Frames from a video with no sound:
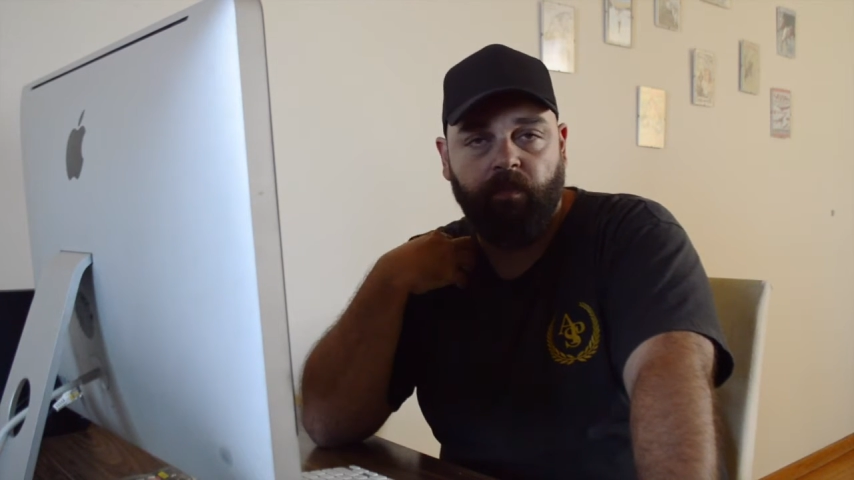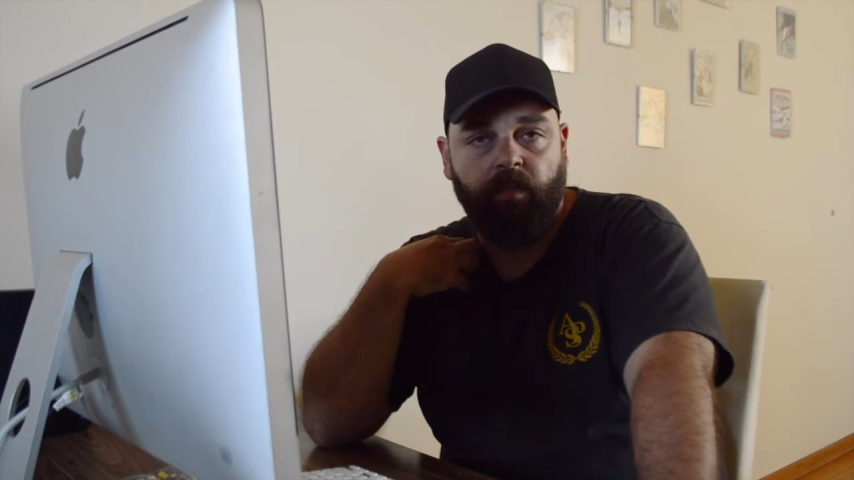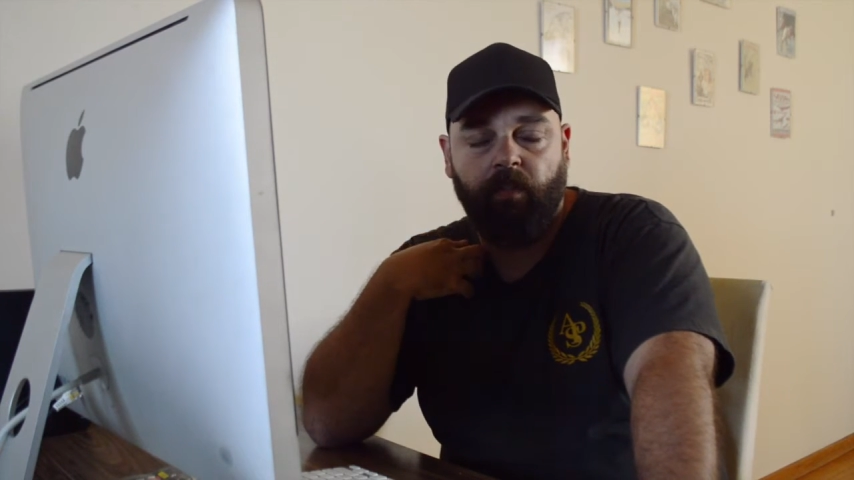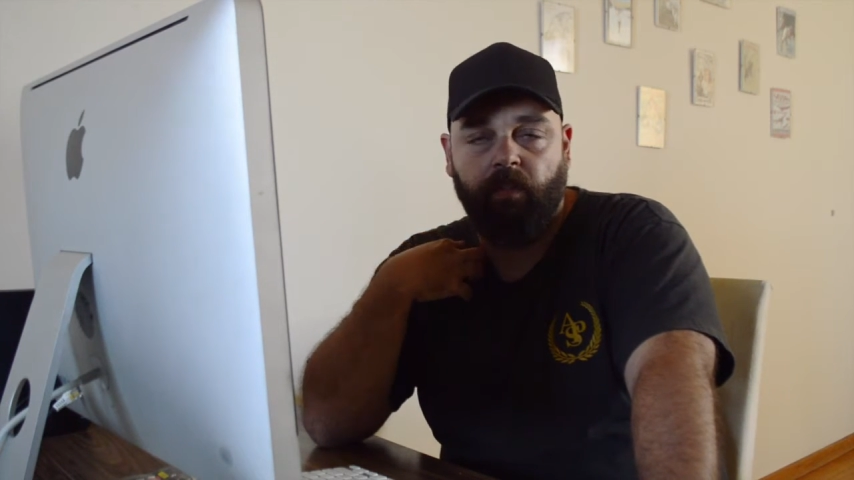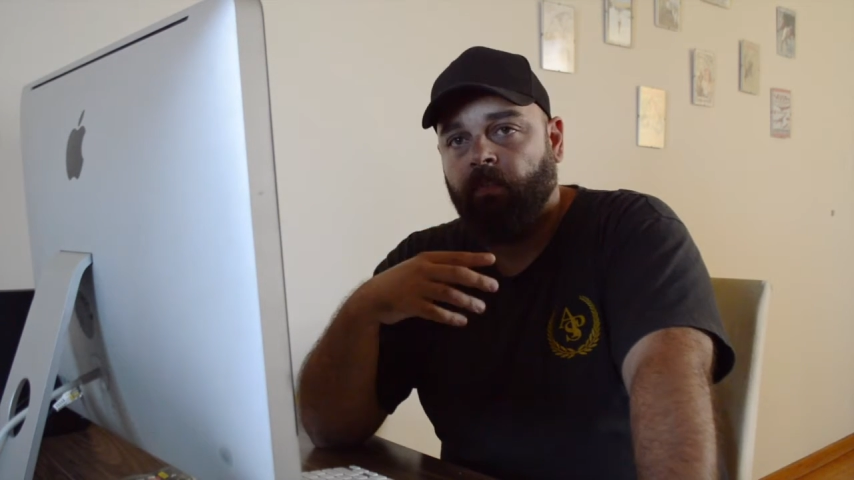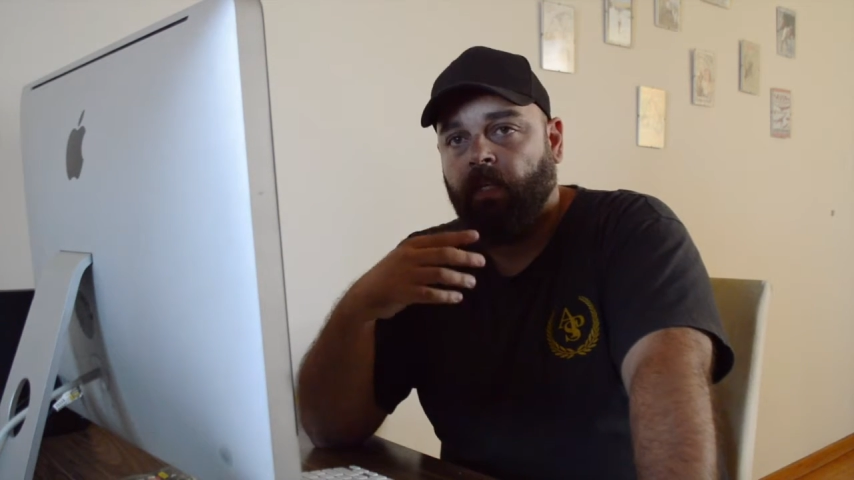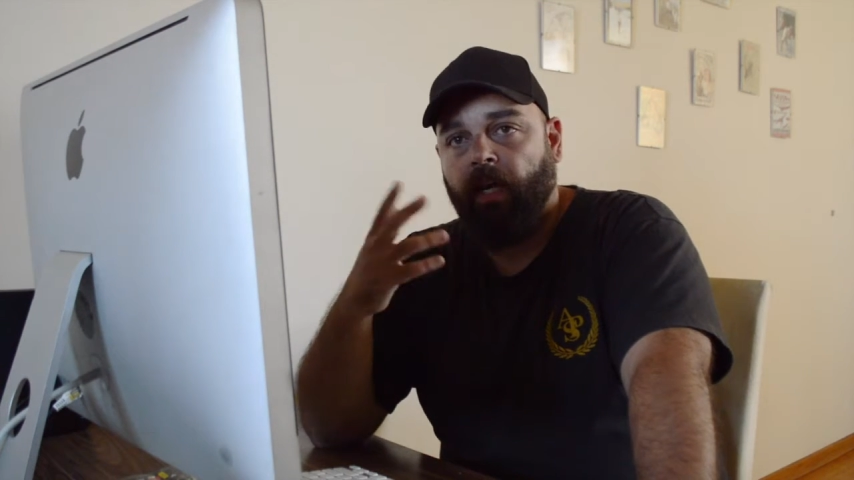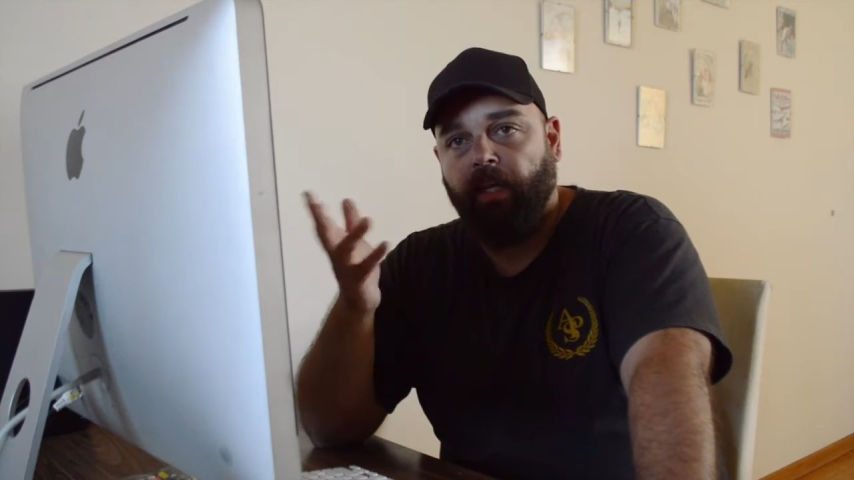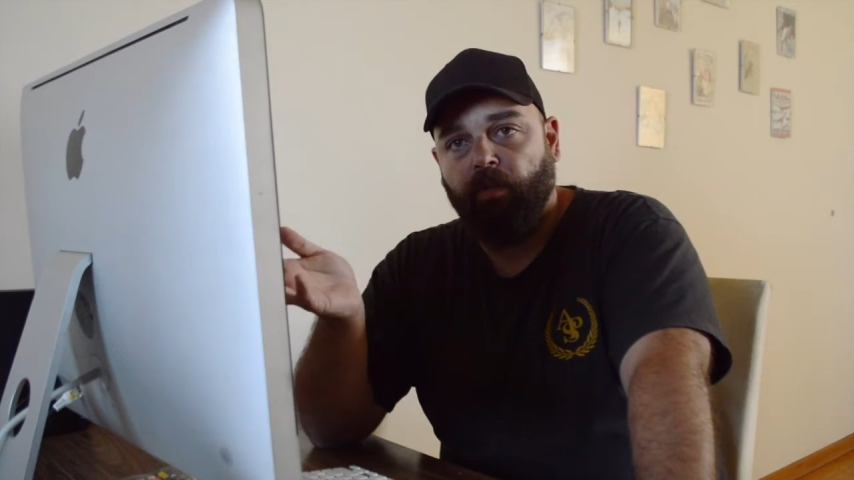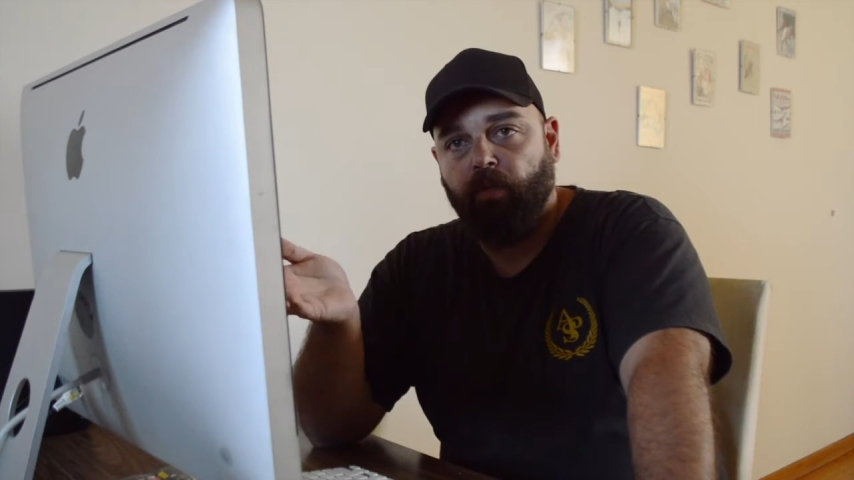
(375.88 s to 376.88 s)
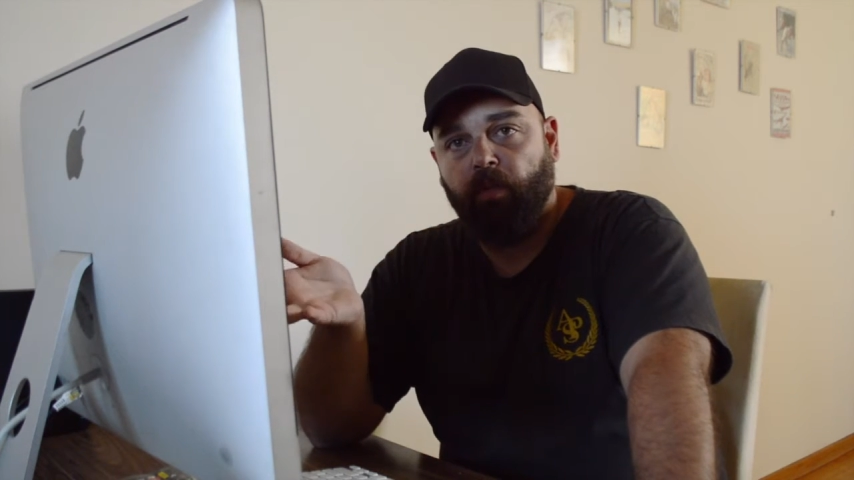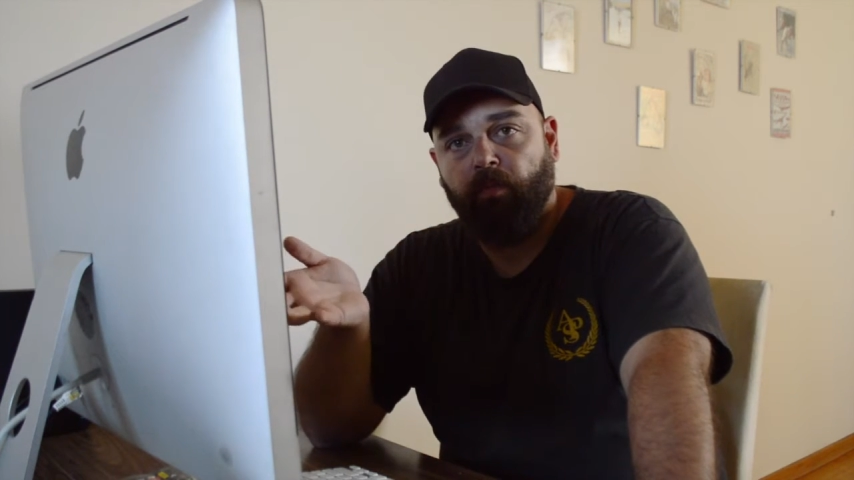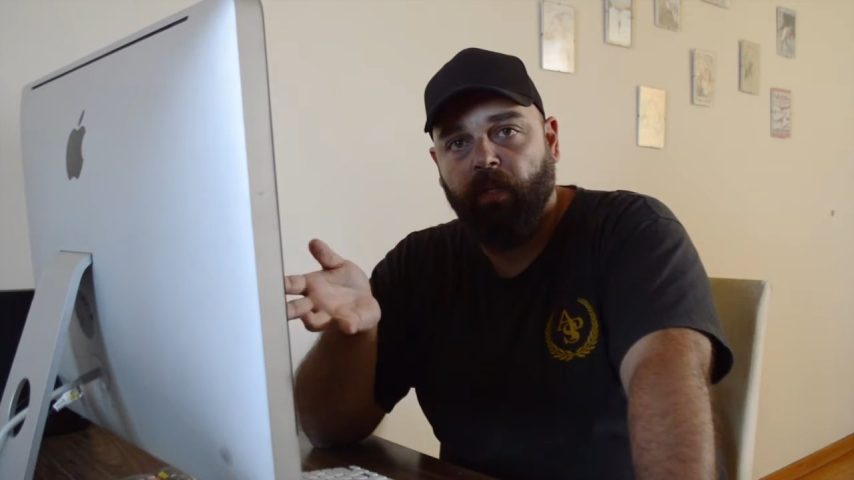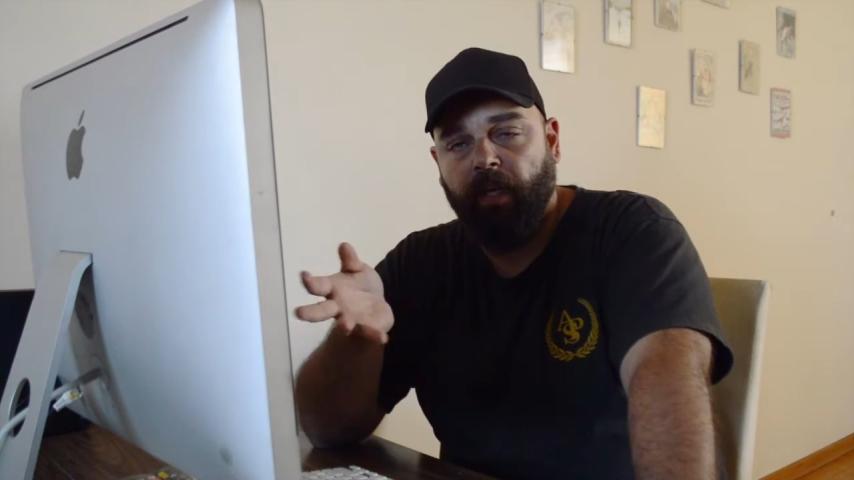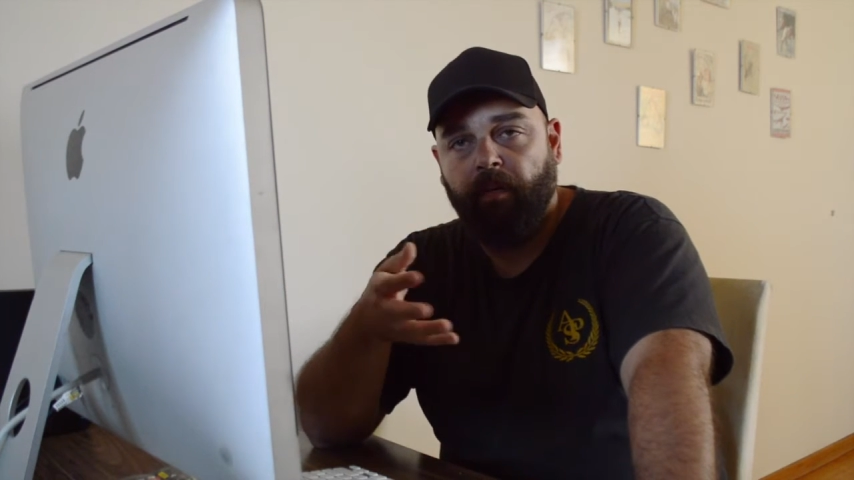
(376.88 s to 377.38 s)
e, e, carrinho todo
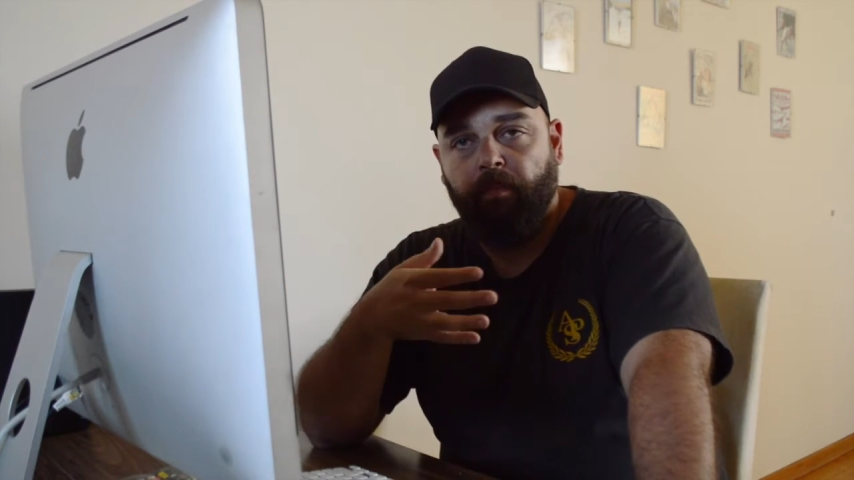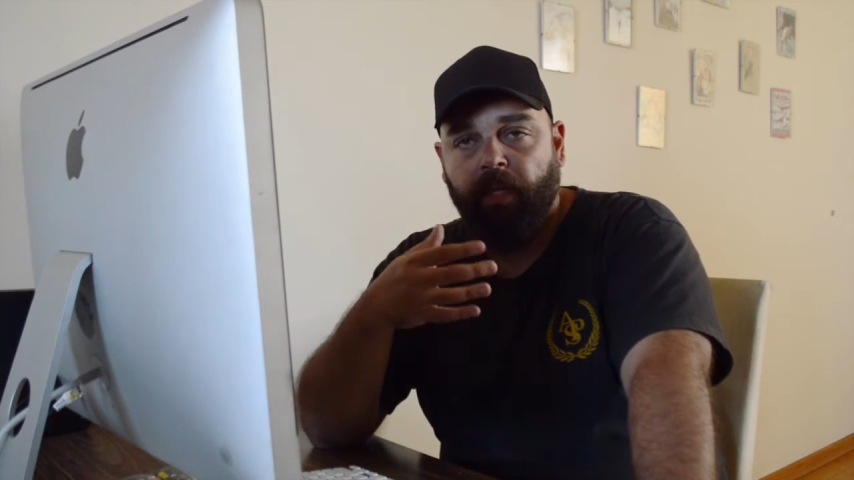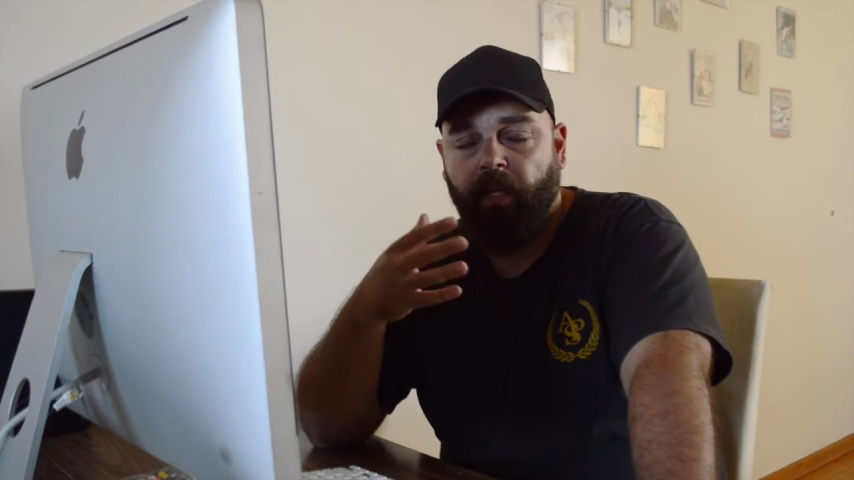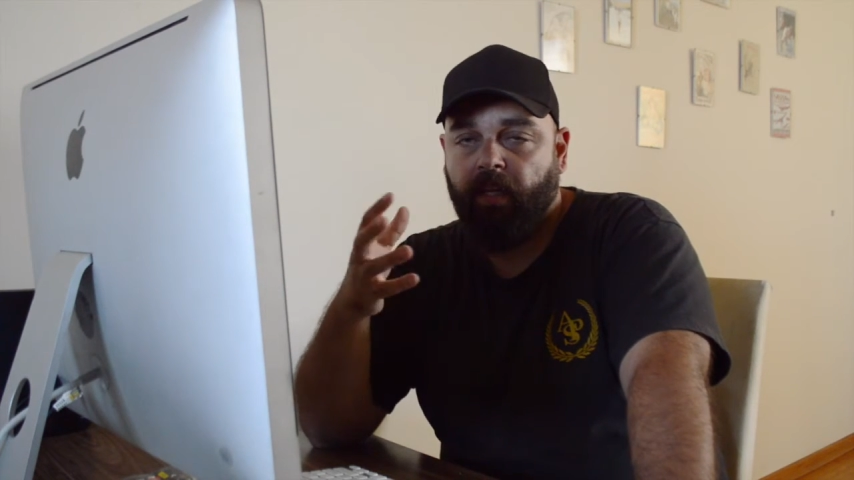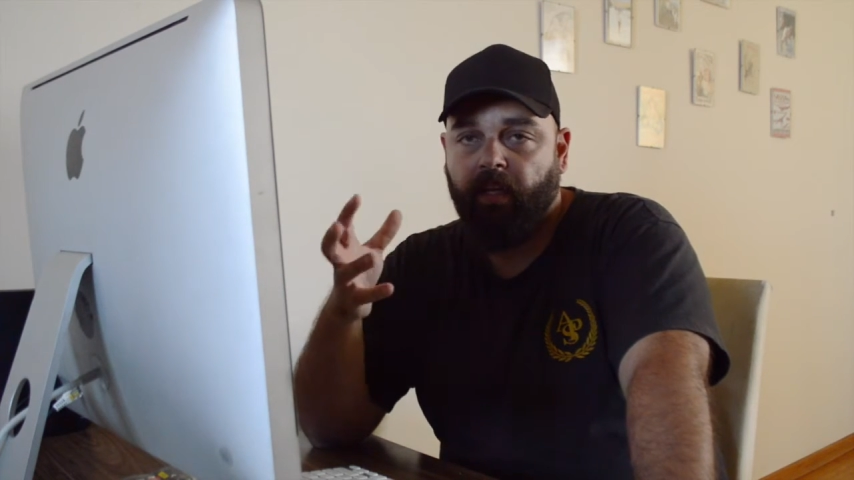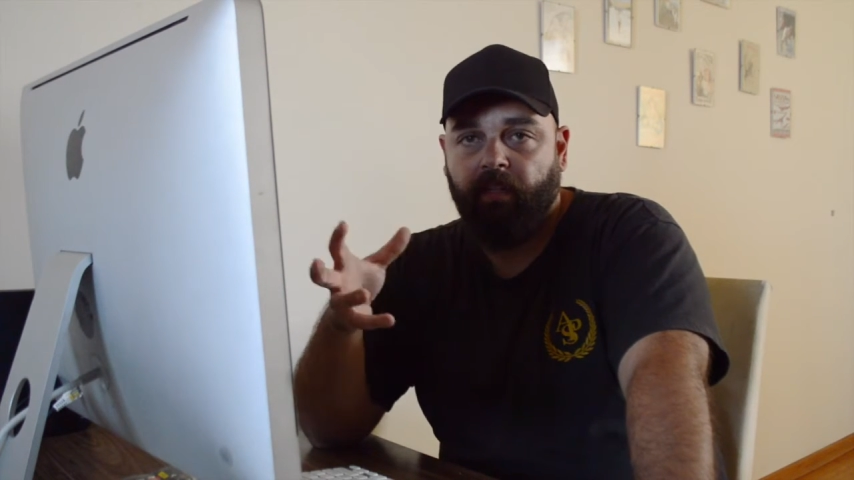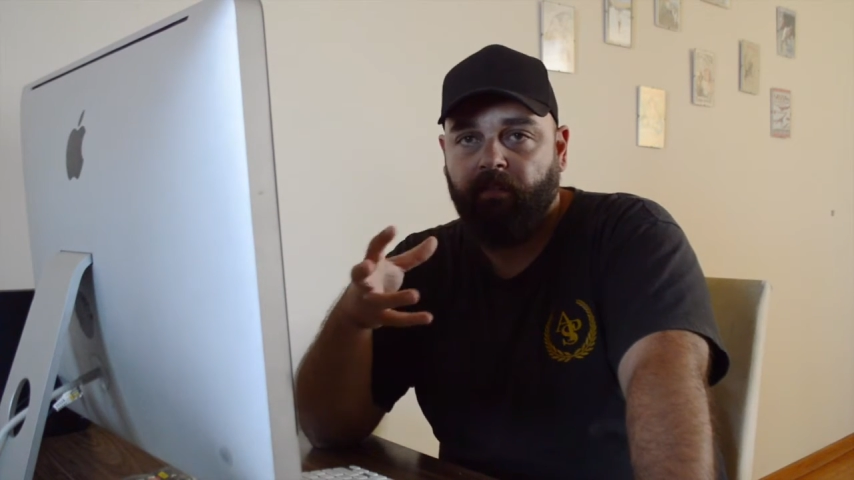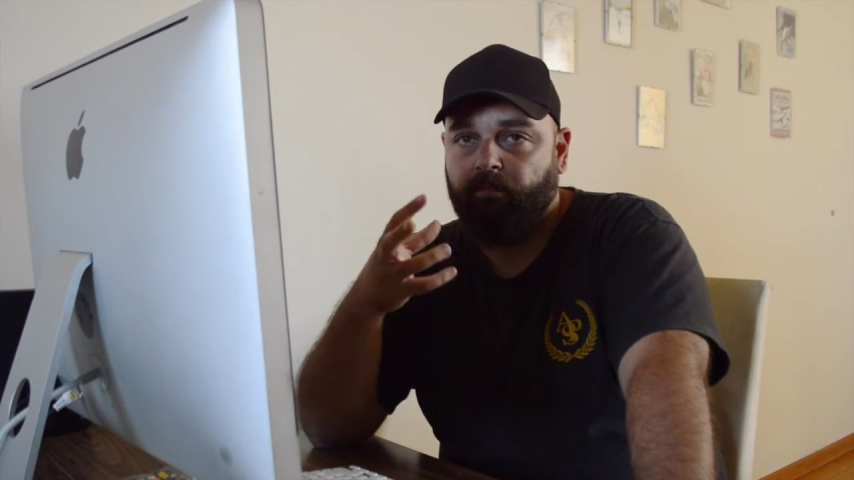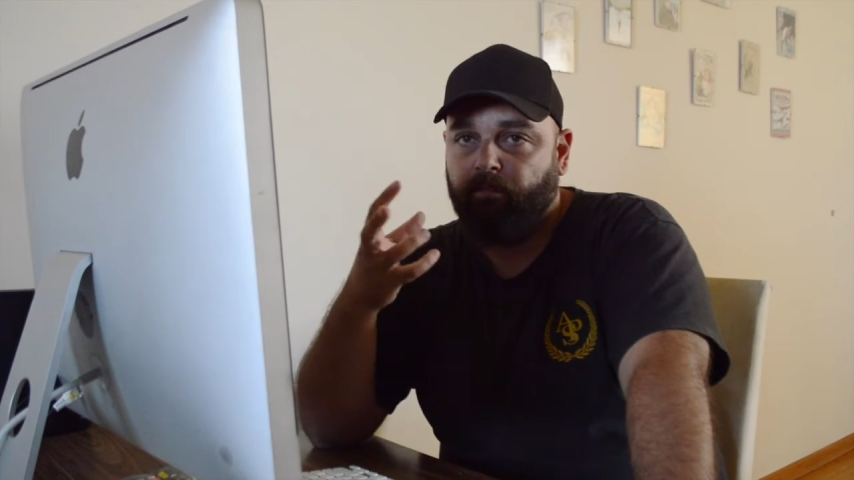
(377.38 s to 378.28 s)
moleque brinca, e,